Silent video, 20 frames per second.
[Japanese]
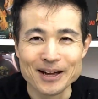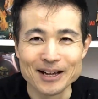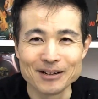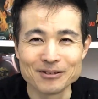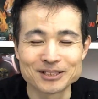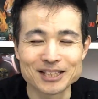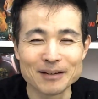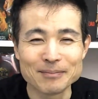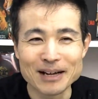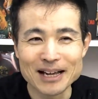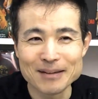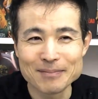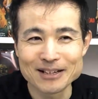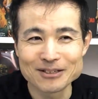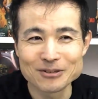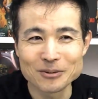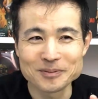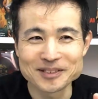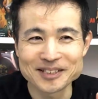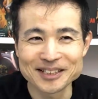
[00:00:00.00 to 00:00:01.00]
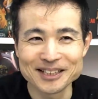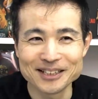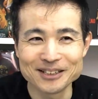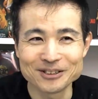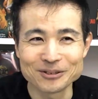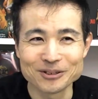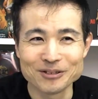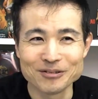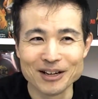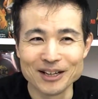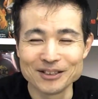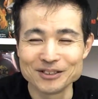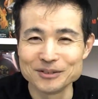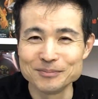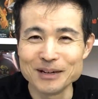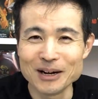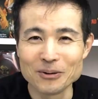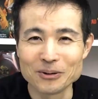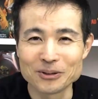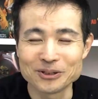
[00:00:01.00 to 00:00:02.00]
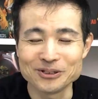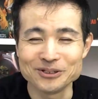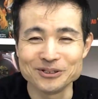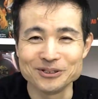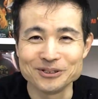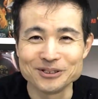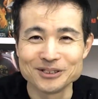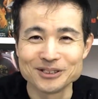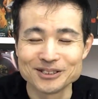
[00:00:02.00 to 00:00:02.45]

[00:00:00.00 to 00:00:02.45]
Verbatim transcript: サバイバル・オブ・ザ・デッドでは馬を食う